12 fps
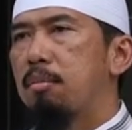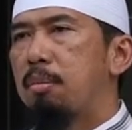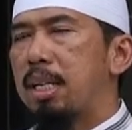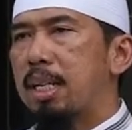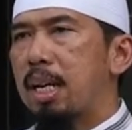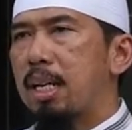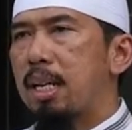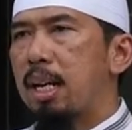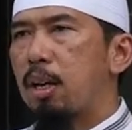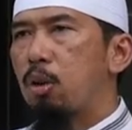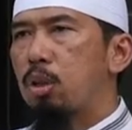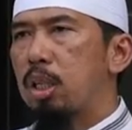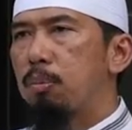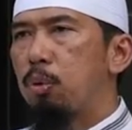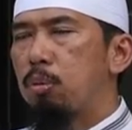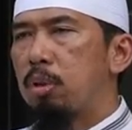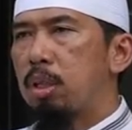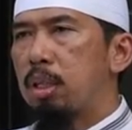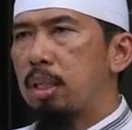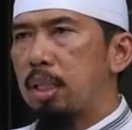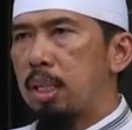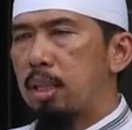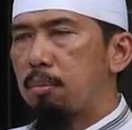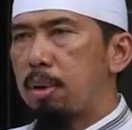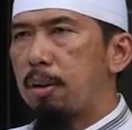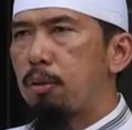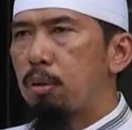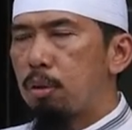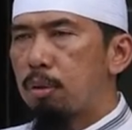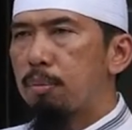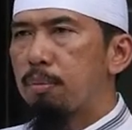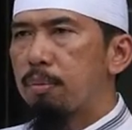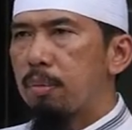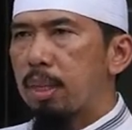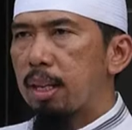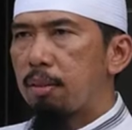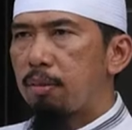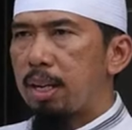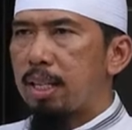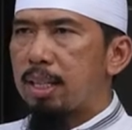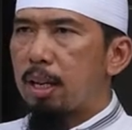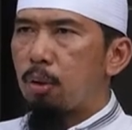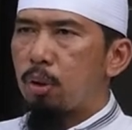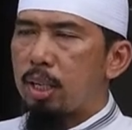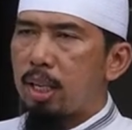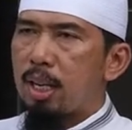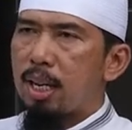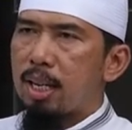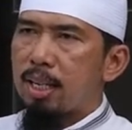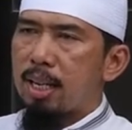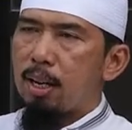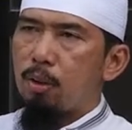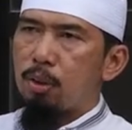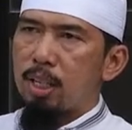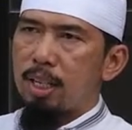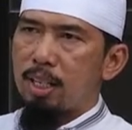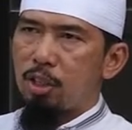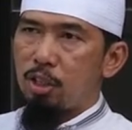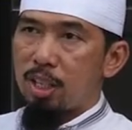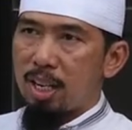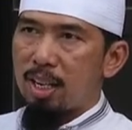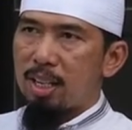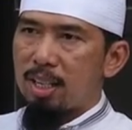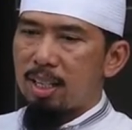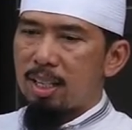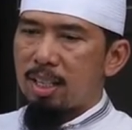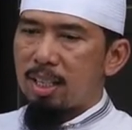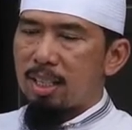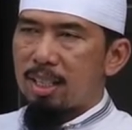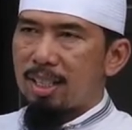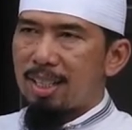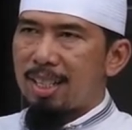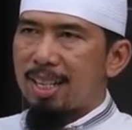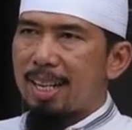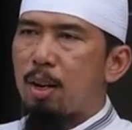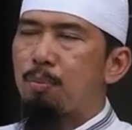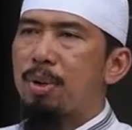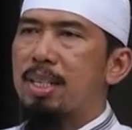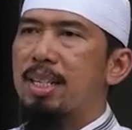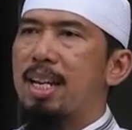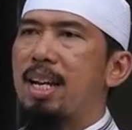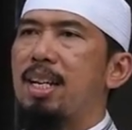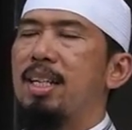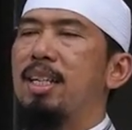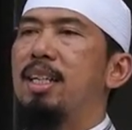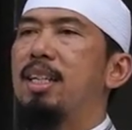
Man kana lahu zibhum yadbahu, fa'idha uhillah hilalu hijjah. Ini kan nampak sekali.